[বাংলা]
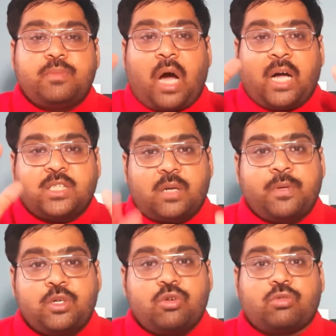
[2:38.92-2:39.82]
হাজার
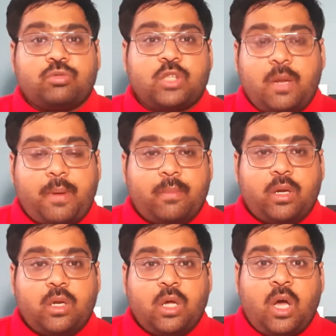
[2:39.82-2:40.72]
ভিডিও খুঁজলে পাবেন
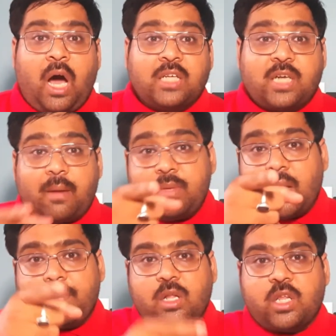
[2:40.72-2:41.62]
আজ আমি
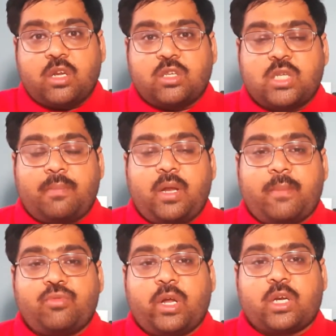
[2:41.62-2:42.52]
আপনাদের সামনে
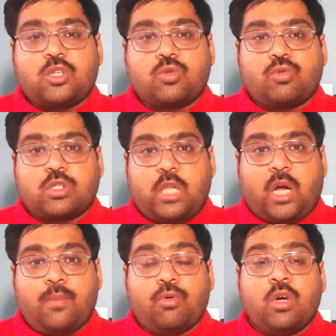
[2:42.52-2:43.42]
এমন একটা সোর্স
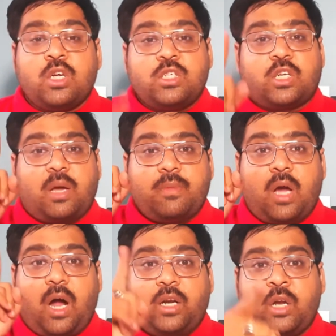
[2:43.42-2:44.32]
দেখাবো যেটা আমি
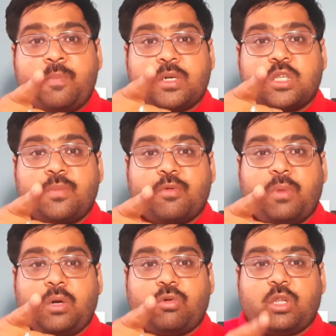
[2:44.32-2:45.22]
হান্ড্রেড পার্সেন্ট
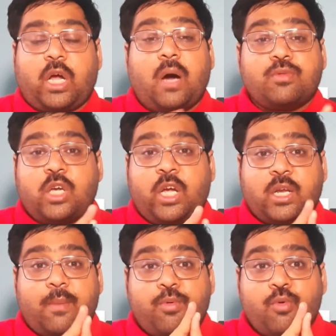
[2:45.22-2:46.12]
প্রমাণ করে দেখাবো যে
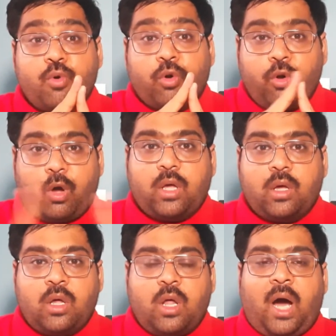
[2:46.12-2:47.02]
এটা ভুয়ো নয়
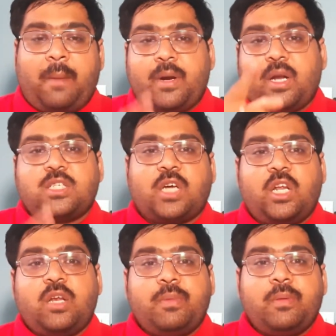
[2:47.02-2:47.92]
আপনারা
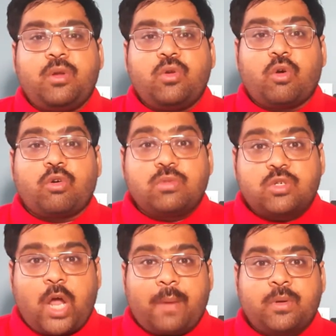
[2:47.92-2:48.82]
জানেন বিভিন্ন রকম
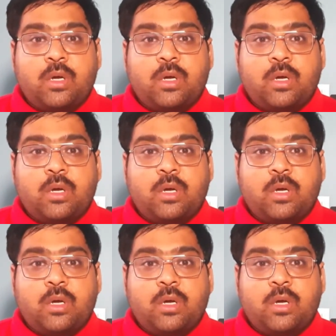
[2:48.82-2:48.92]
ট্র্যাক